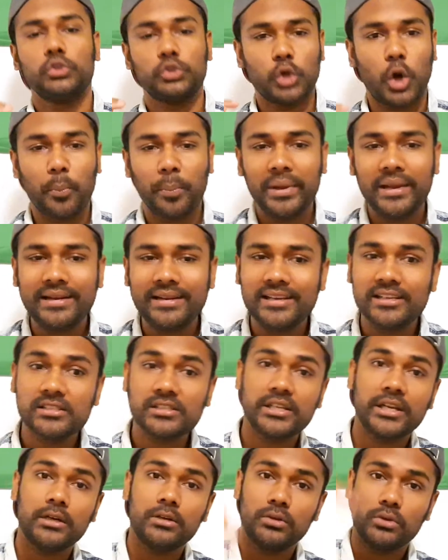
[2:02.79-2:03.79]
শপিং
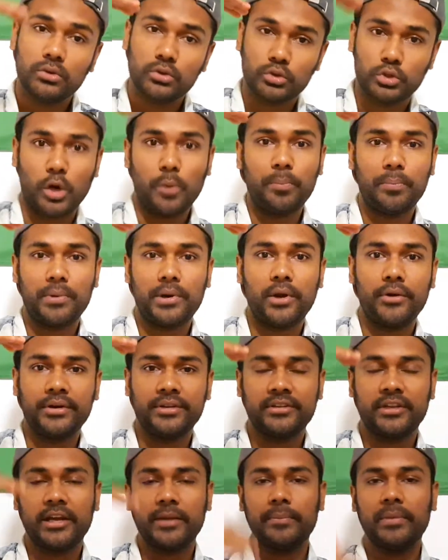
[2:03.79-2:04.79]
লিস্টের টপ
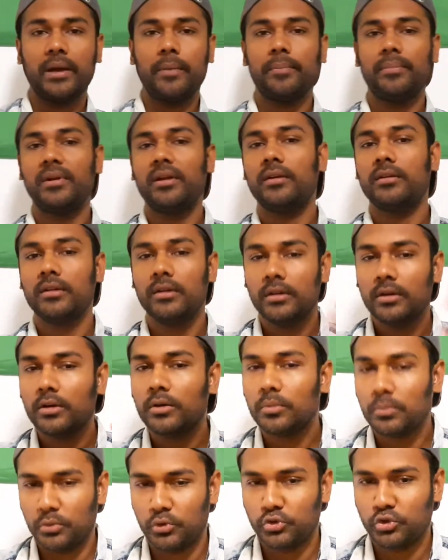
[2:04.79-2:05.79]
প্রায়োরিটি থাকবে আপনার
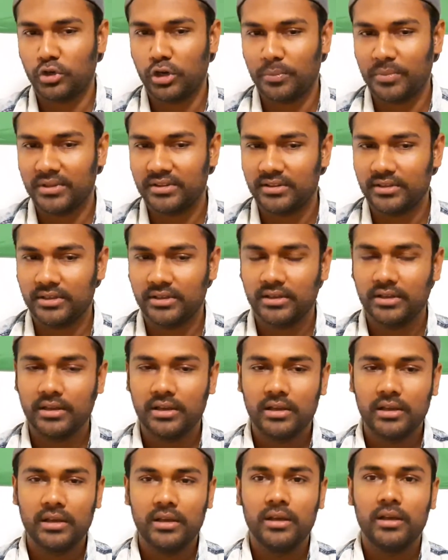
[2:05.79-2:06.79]
মশলাপাতি
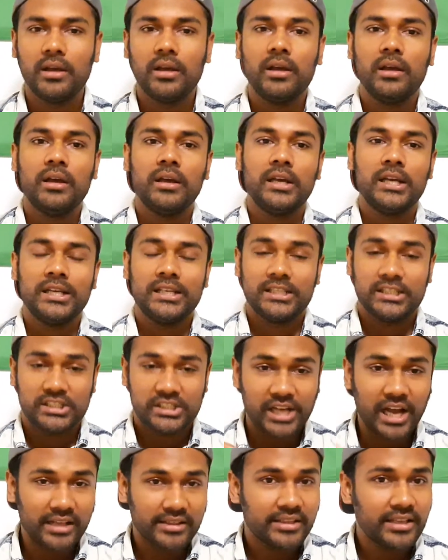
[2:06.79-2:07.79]

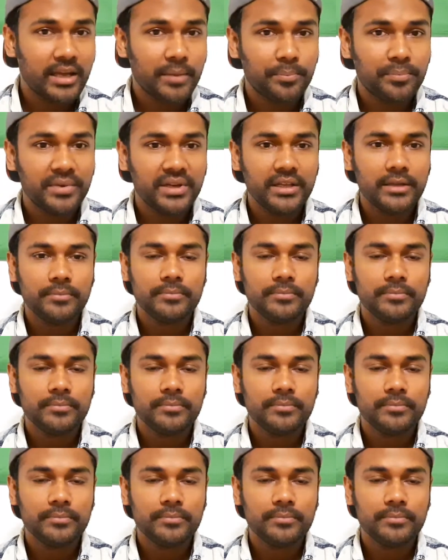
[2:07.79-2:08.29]
সাথে আপনি